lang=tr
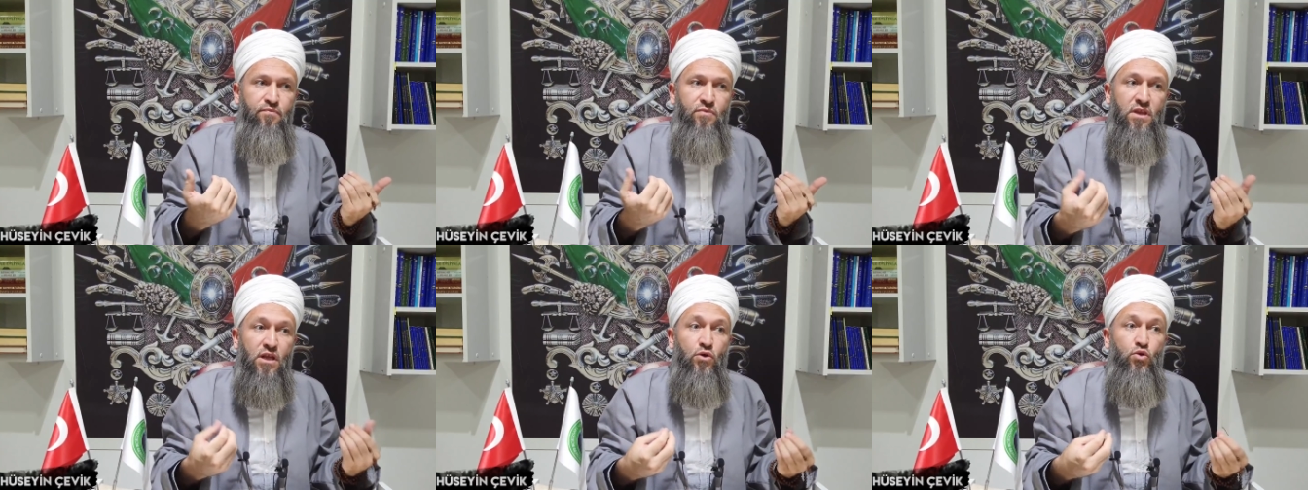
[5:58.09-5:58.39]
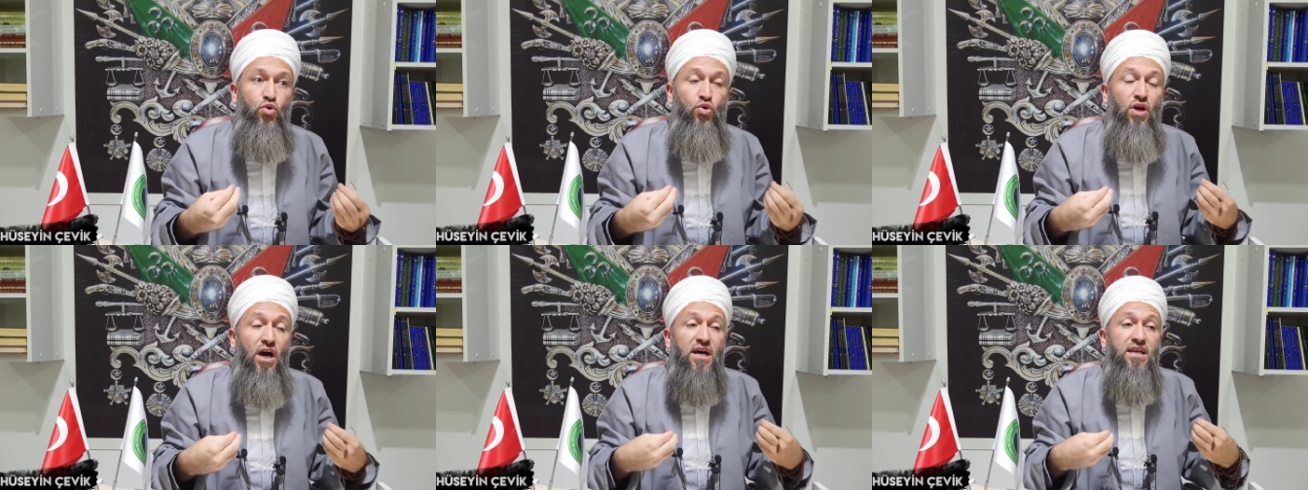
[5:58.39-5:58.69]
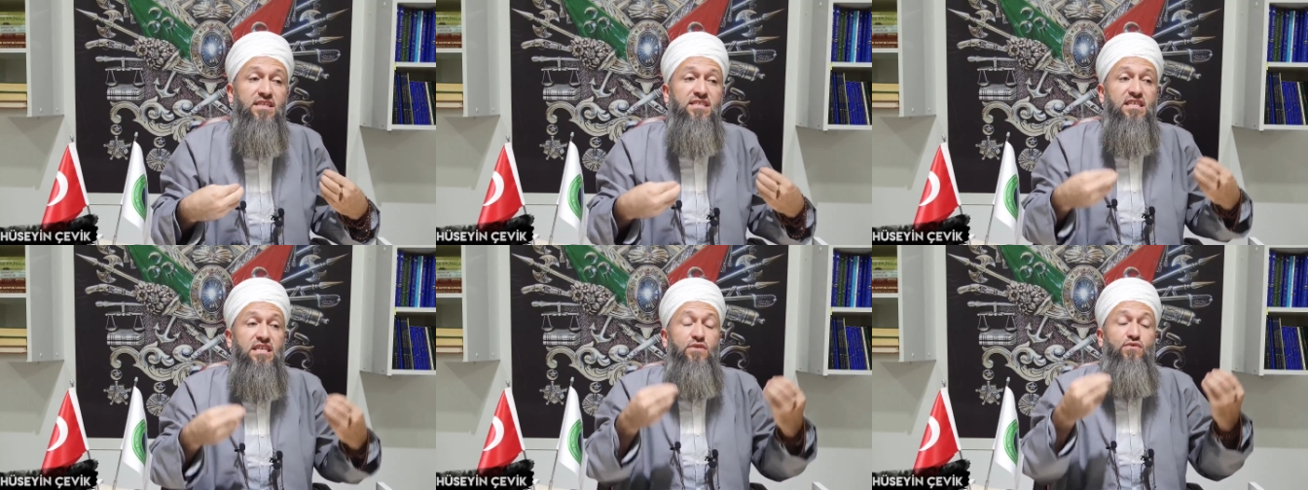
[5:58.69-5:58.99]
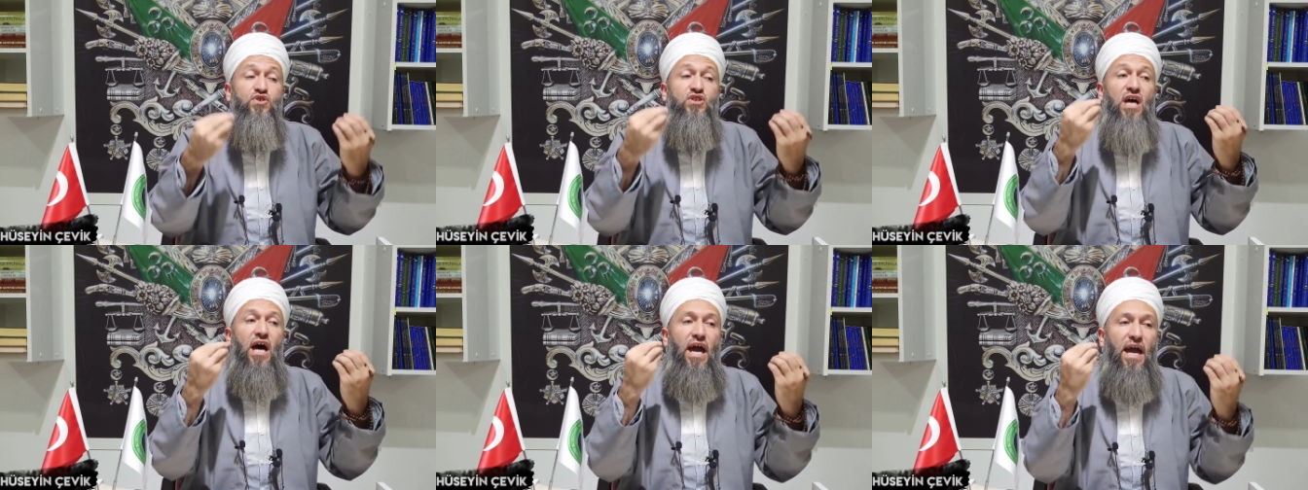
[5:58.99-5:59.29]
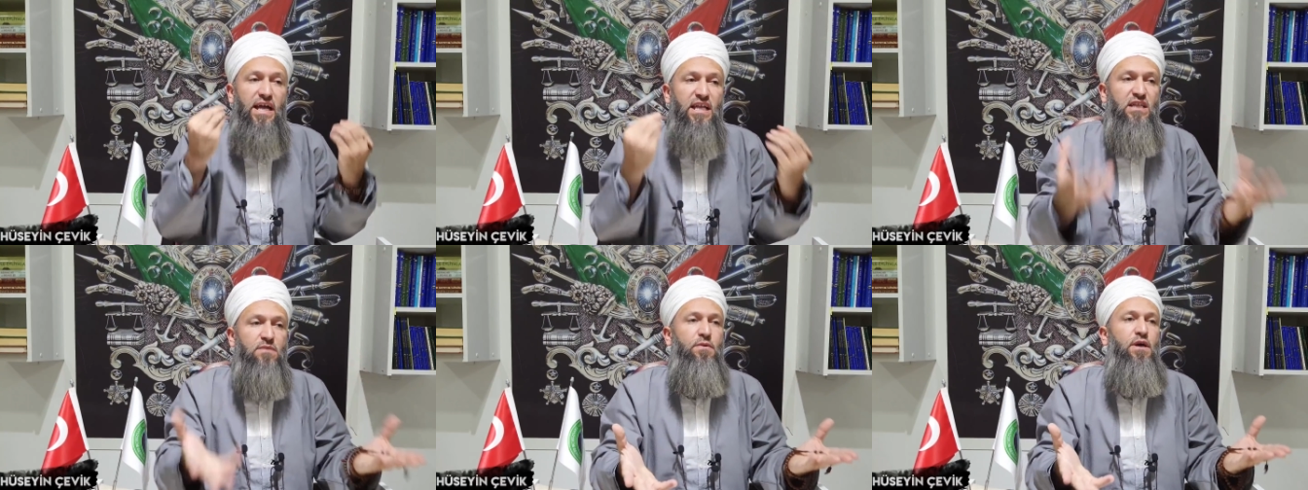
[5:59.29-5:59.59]
Günahınızı ifşa
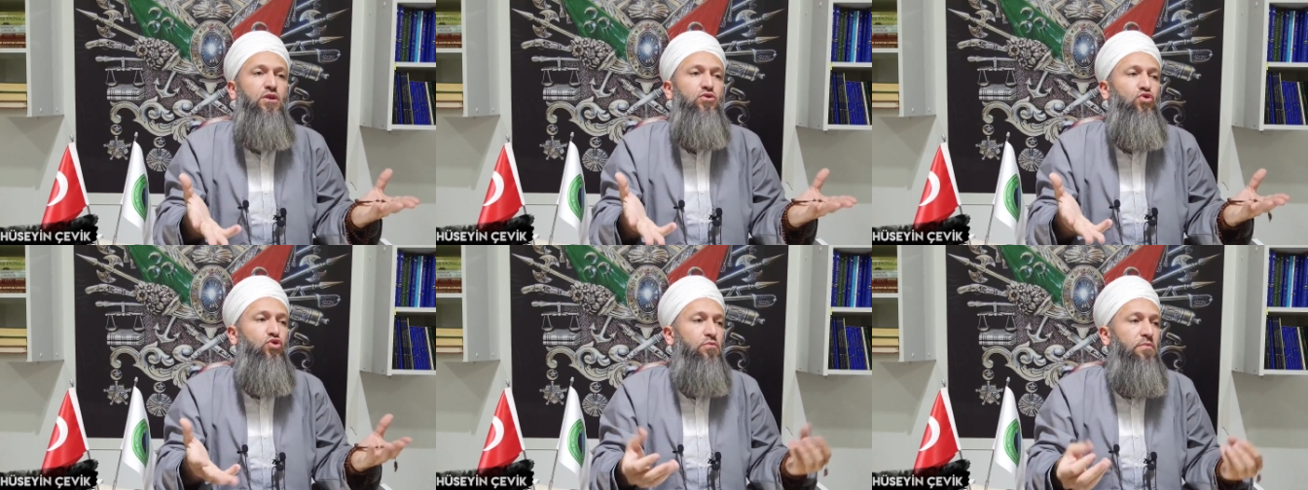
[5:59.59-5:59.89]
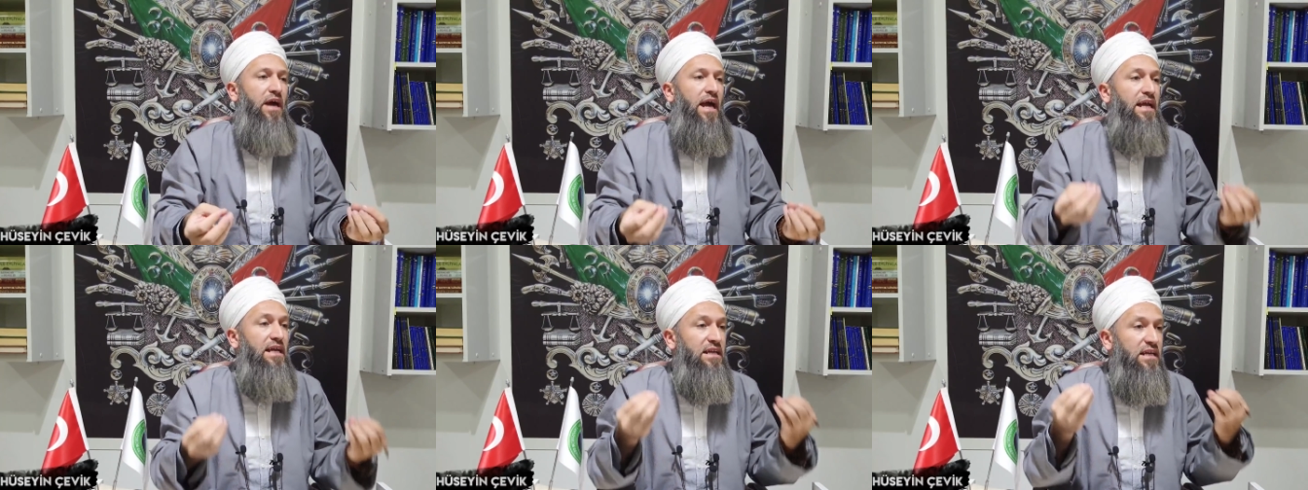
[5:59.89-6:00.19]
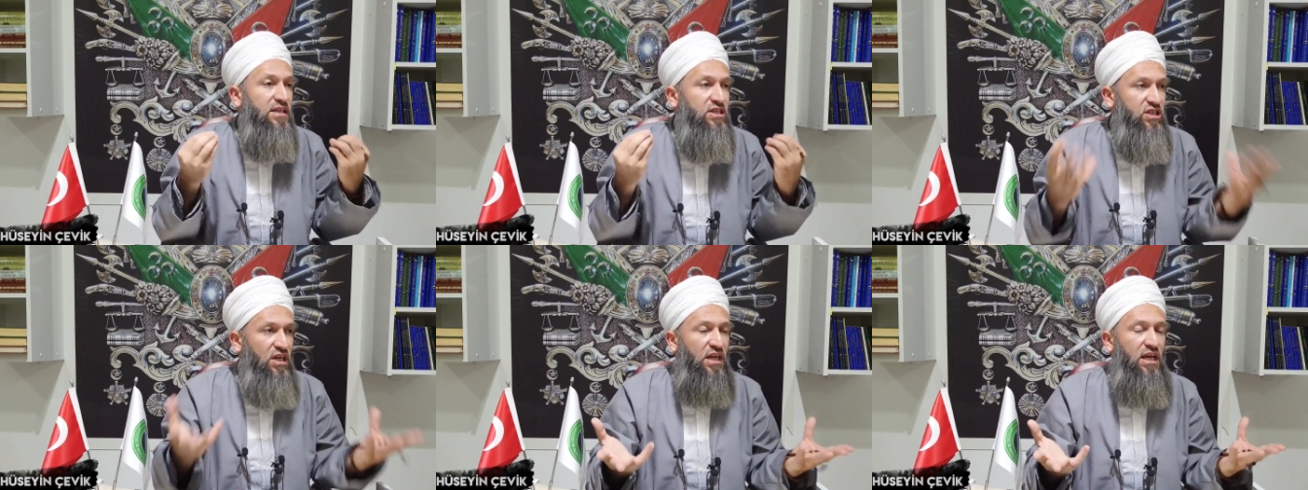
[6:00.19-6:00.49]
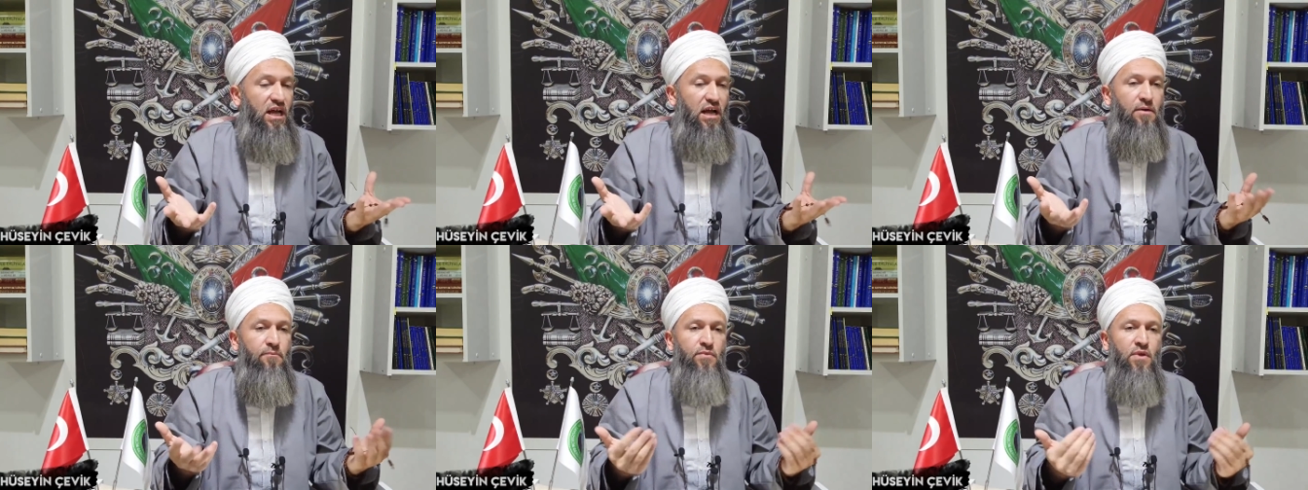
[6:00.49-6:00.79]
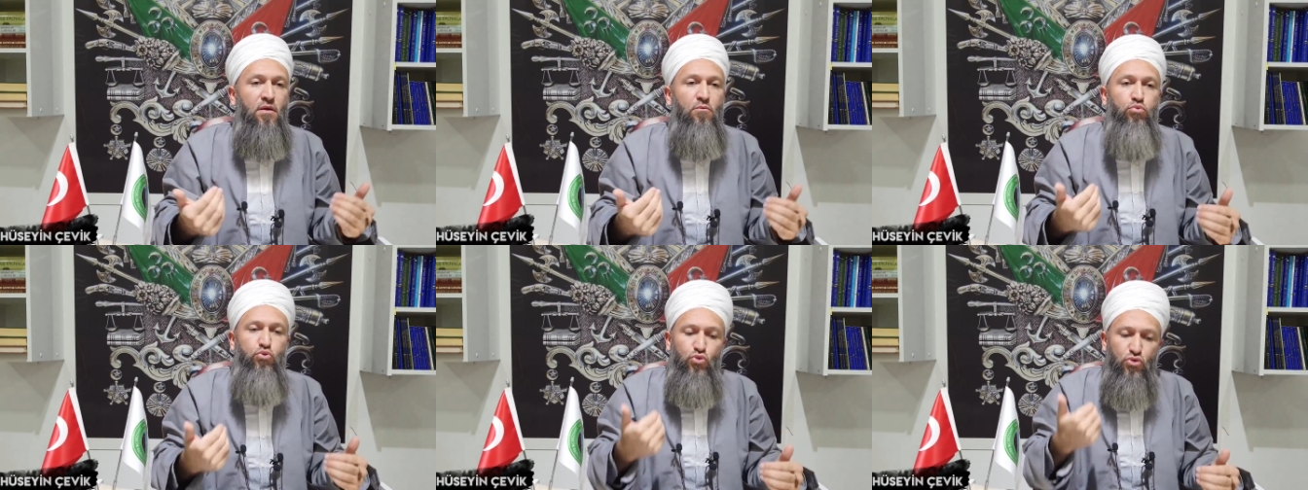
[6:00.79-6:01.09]
etmeyin diyorum 50 kere.
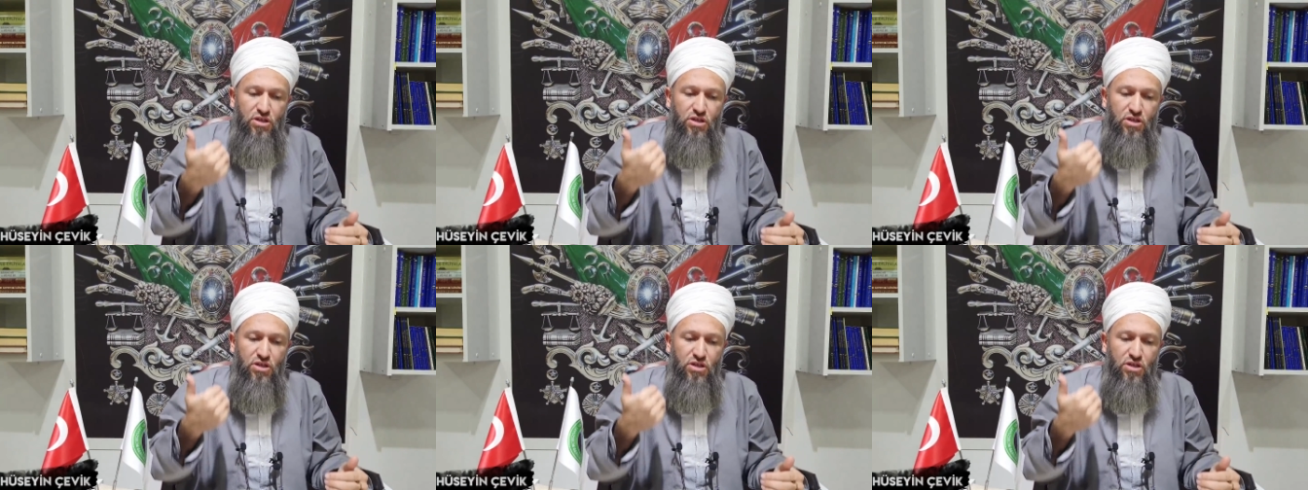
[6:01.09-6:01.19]
Bugün